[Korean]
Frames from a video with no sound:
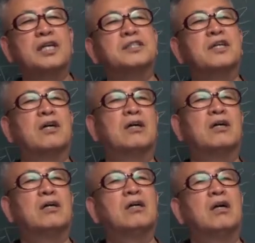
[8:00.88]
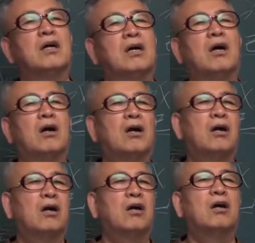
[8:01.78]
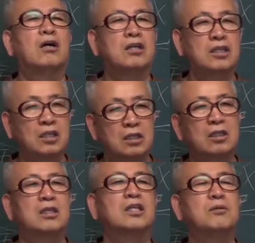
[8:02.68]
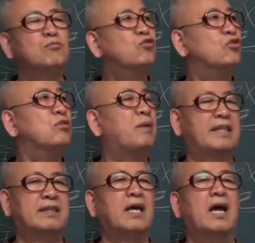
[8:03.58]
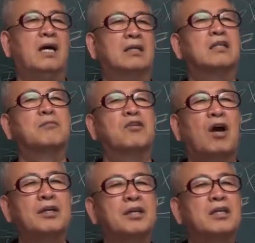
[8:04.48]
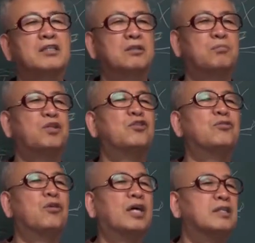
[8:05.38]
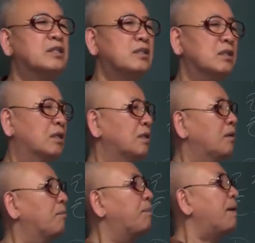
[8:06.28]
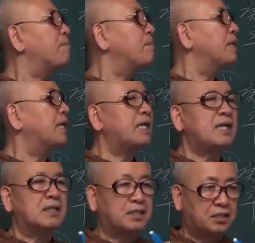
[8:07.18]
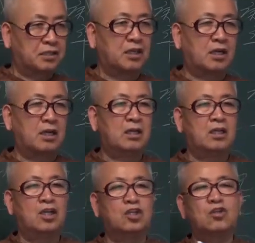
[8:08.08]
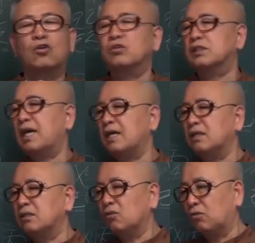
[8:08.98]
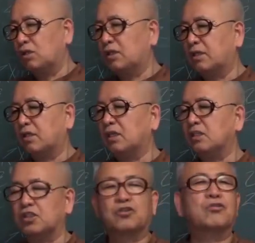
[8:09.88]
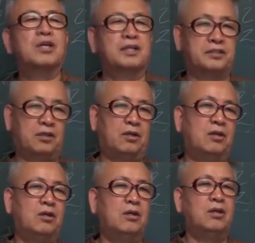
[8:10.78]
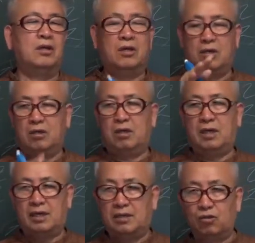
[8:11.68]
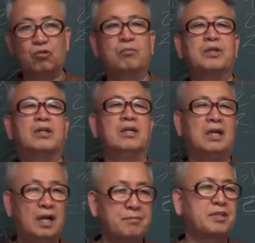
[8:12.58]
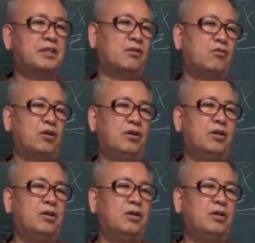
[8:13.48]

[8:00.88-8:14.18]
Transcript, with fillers: 해서 어, 임수를 받다. 그러면 환경에서 필요로 하는 판매나 경영, 통상 논리를 적용해서 어, 통변을 하면 되고요.